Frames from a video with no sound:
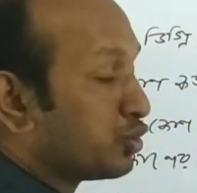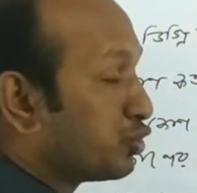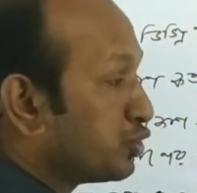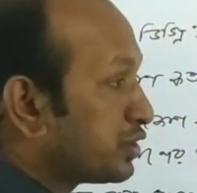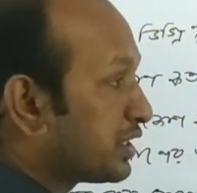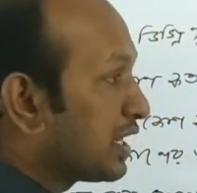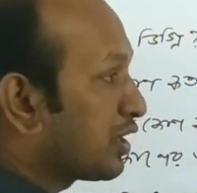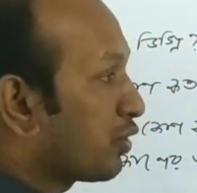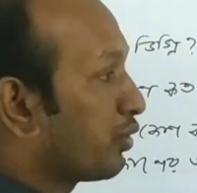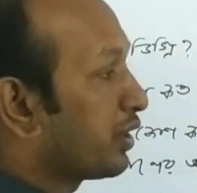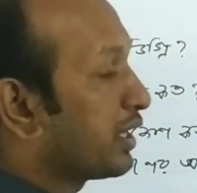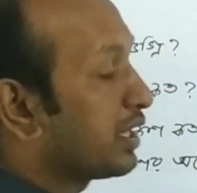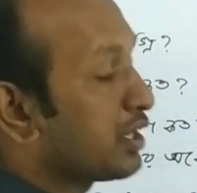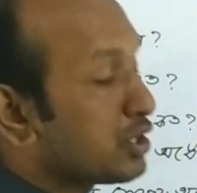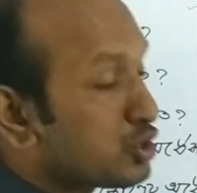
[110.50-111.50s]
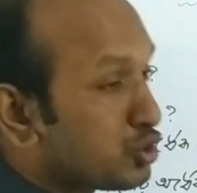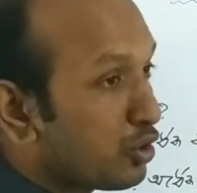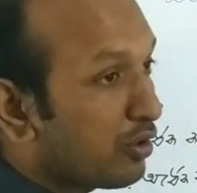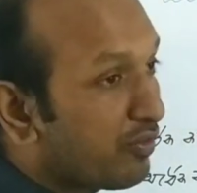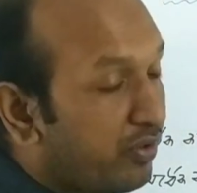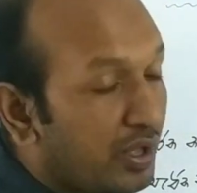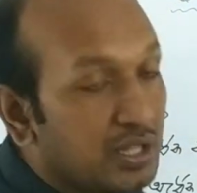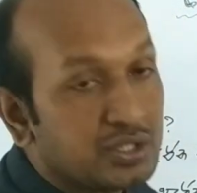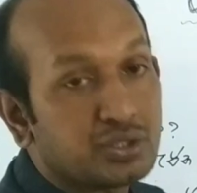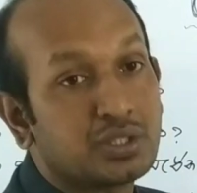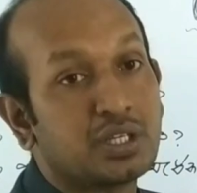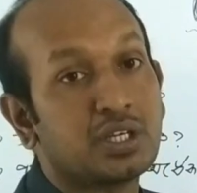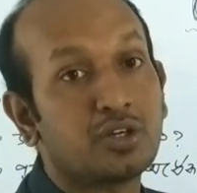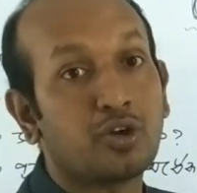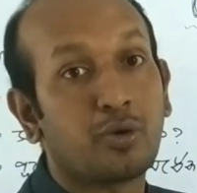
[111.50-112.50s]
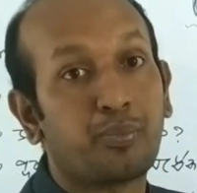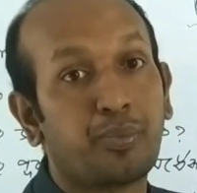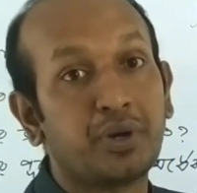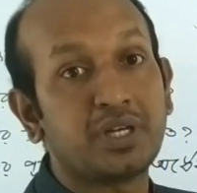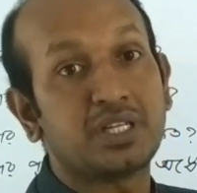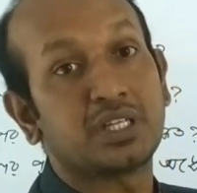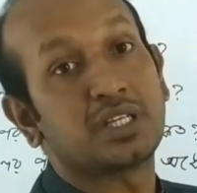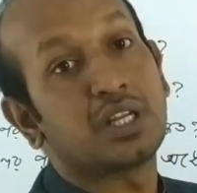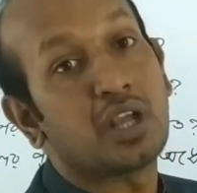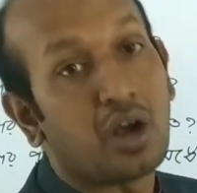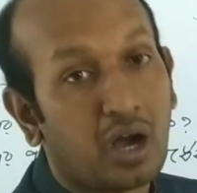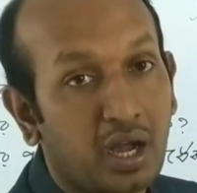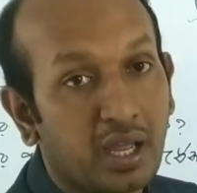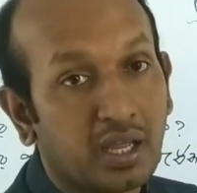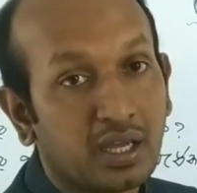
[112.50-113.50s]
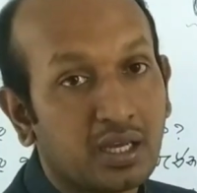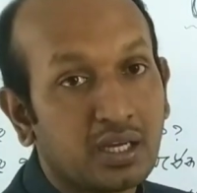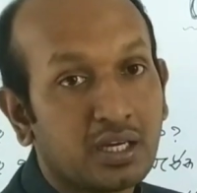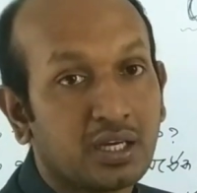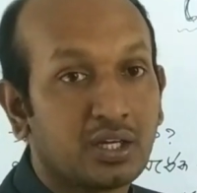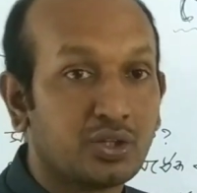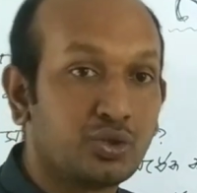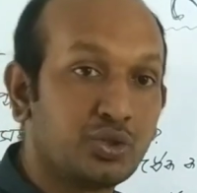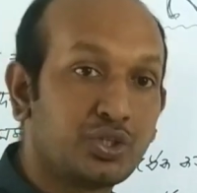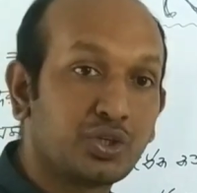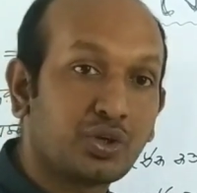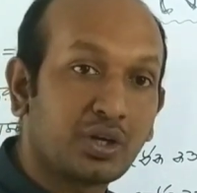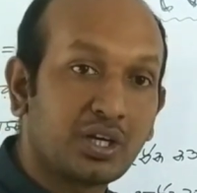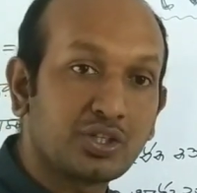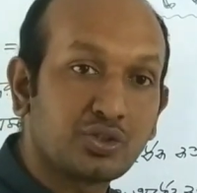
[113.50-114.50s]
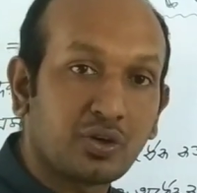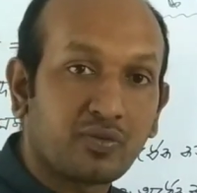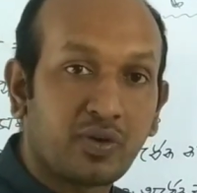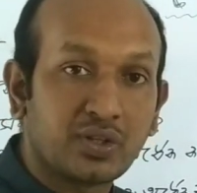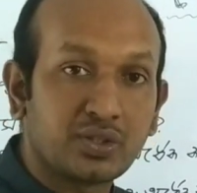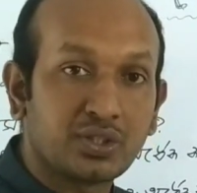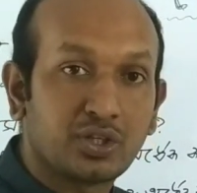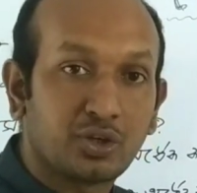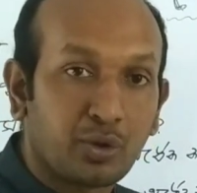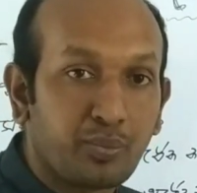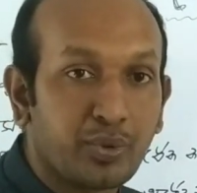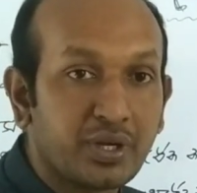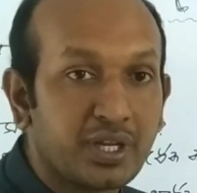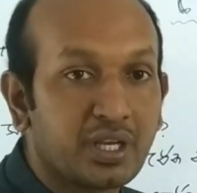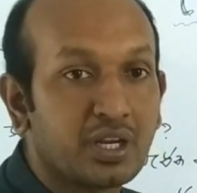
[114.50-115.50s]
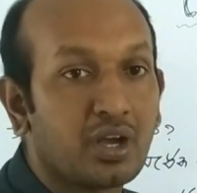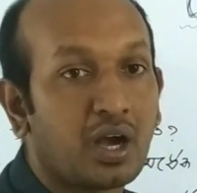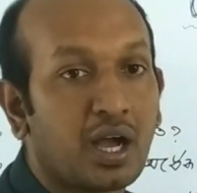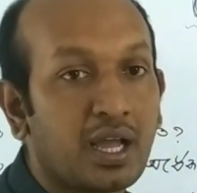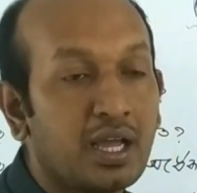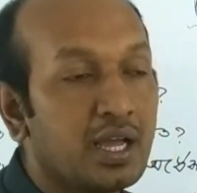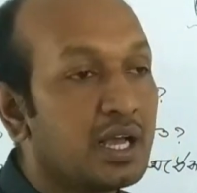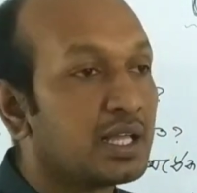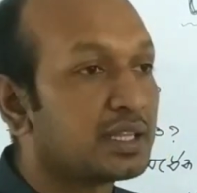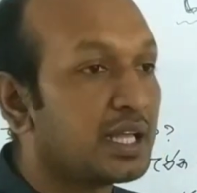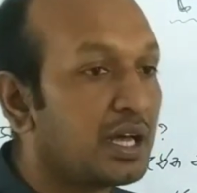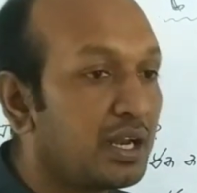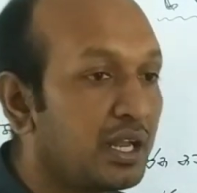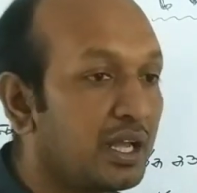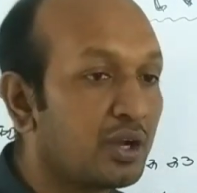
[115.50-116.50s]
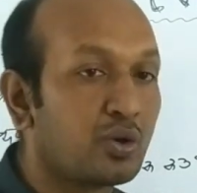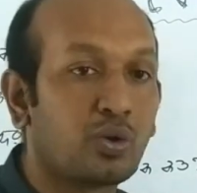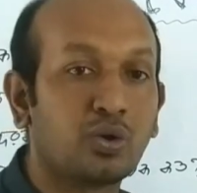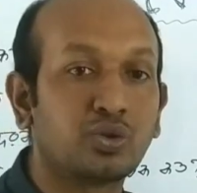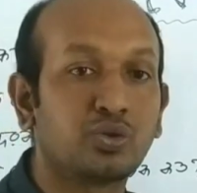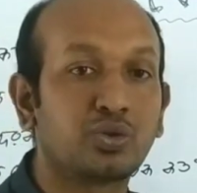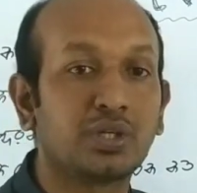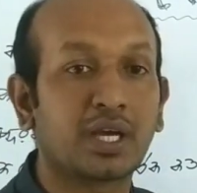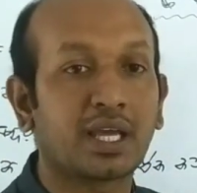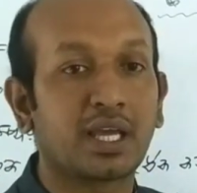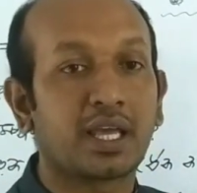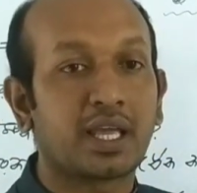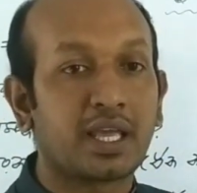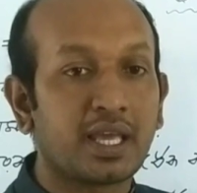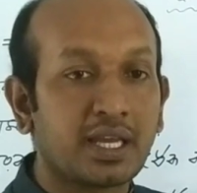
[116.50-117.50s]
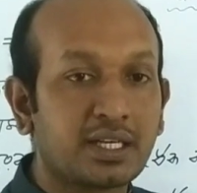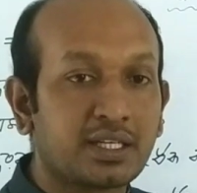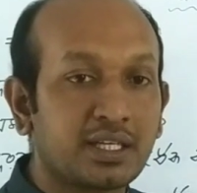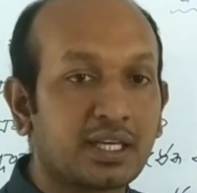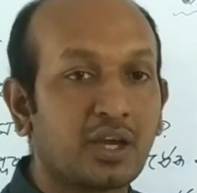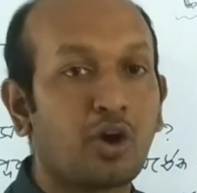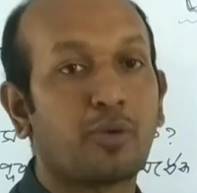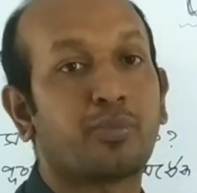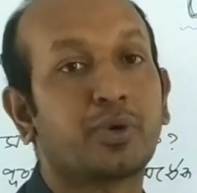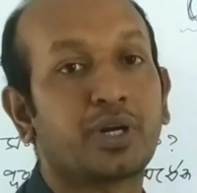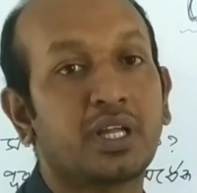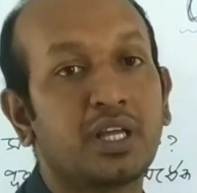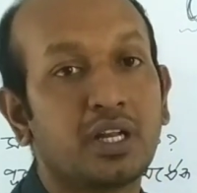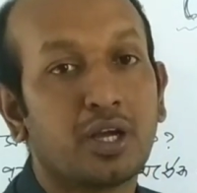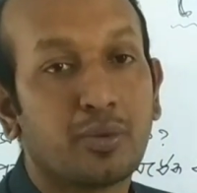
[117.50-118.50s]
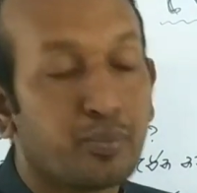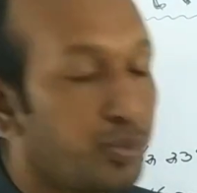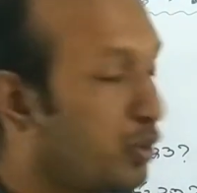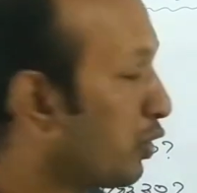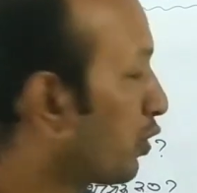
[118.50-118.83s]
দুইটা কোণের যোগফল যদি নব্বই ডিগ্রি হয় দুটি কোণের যোগফল যদি নব্বই ডিগ্রি হয় তাহলে কোন দুটাকে একটিকে অপরটি পুরো